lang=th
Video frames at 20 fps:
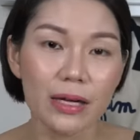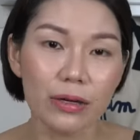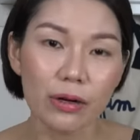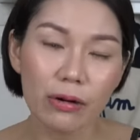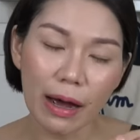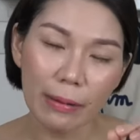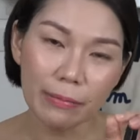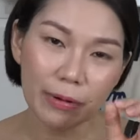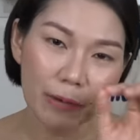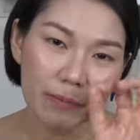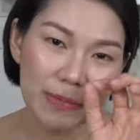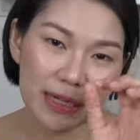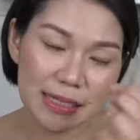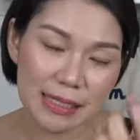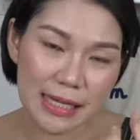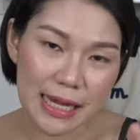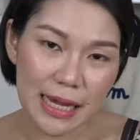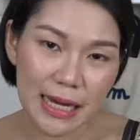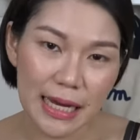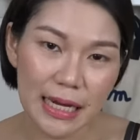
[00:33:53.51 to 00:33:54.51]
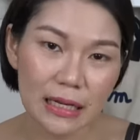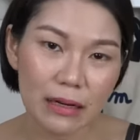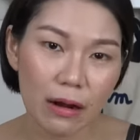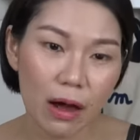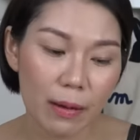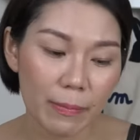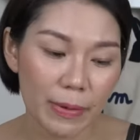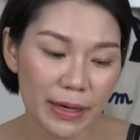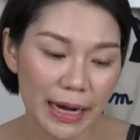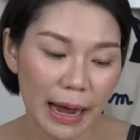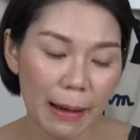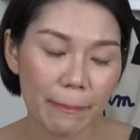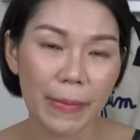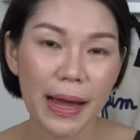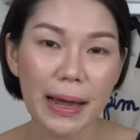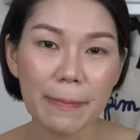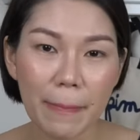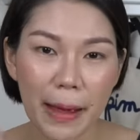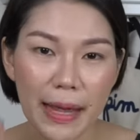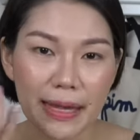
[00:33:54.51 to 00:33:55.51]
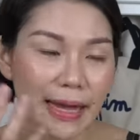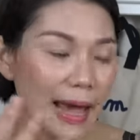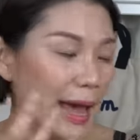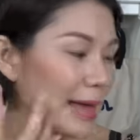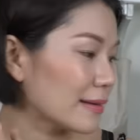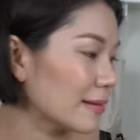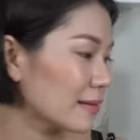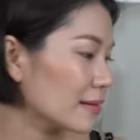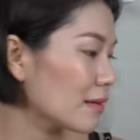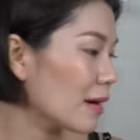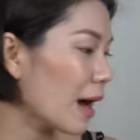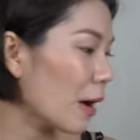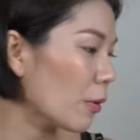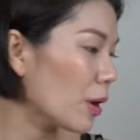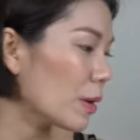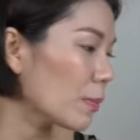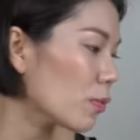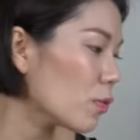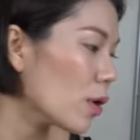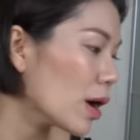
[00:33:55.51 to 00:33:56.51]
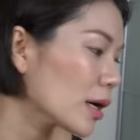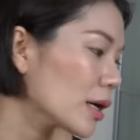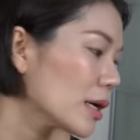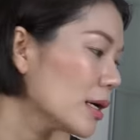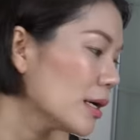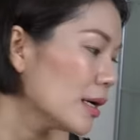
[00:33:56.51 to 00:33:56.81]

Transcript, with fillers: ด้วยความเขามีสีนิดหน่อยมันทำให้ไปแคนเซอร์เอาไอ้พวก